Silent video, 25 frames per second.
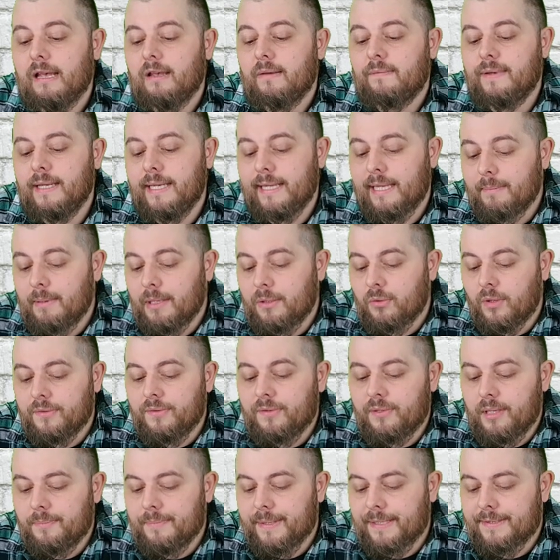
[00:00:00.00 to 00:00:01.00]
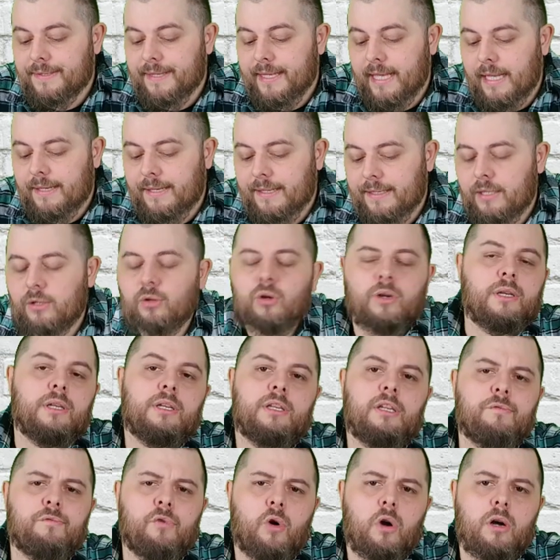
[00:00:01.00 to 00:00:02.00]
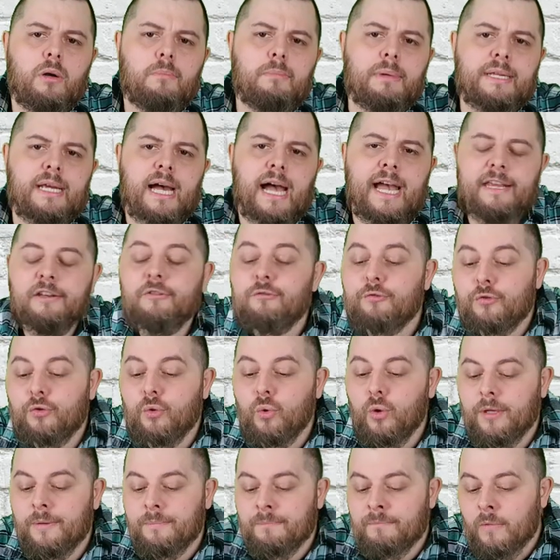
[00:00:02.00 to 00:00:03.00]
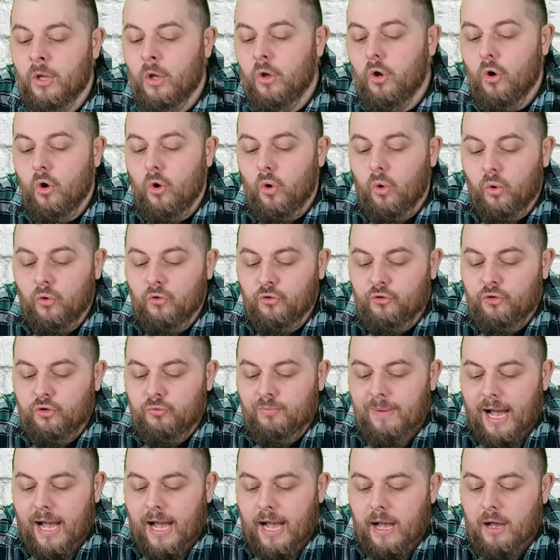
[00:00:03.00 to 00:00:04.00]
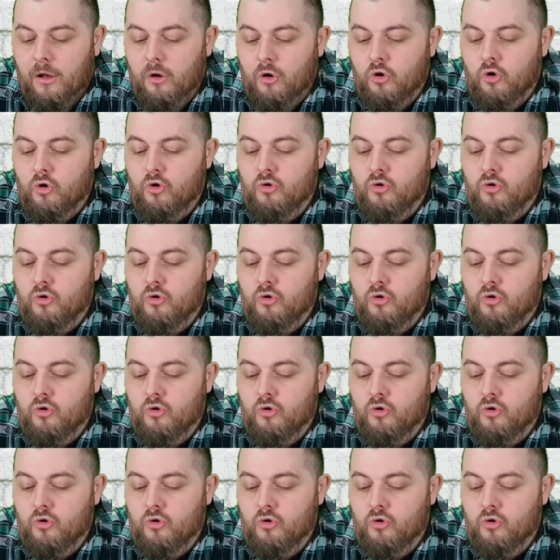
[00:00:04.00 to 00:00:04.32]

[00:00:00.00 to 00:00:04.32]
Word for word: Will ich aber trotzdem jetzt gerne hier noch in die Woche mit einfügen und zwar